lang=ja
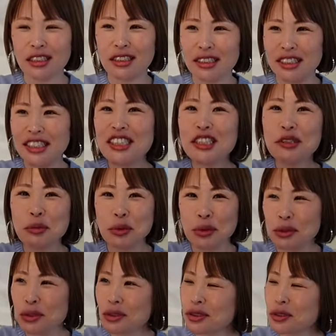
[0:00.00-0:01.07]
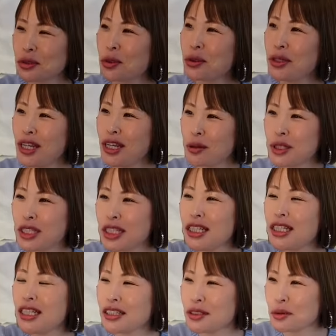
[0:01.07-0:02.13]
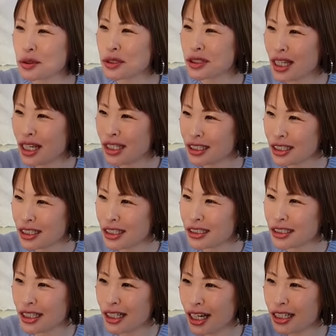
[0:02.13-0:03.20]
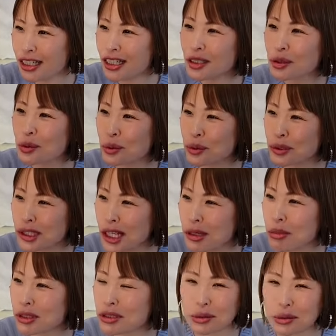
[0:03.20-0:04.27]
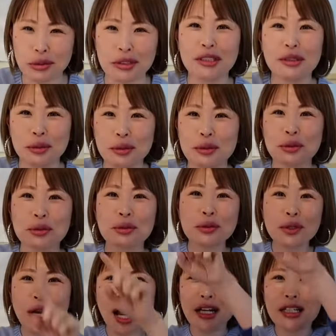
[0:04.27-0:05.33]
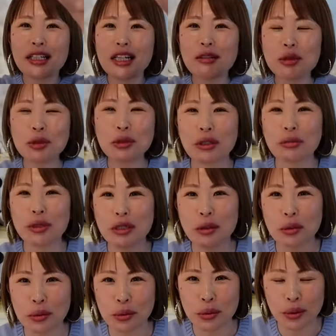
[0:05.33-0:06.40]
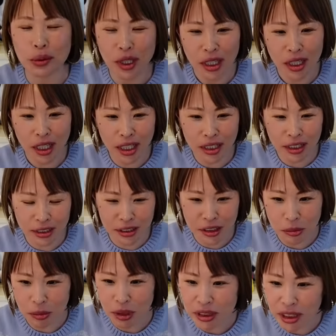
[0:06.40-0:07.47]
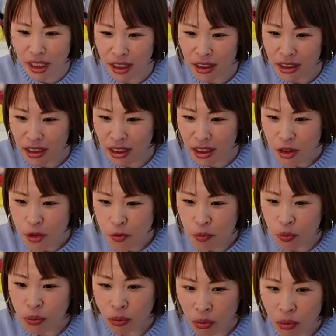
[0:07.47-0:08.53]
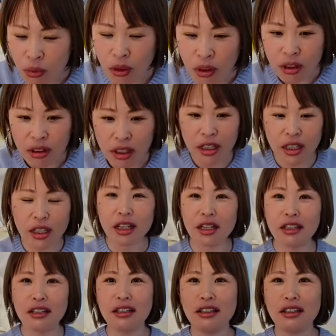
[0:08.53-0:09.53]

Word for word: いつもトイレをきれいにお使いいただいてありがとうございますっていう、そういう張り紙とか見たことあったりしませんうん。なんか、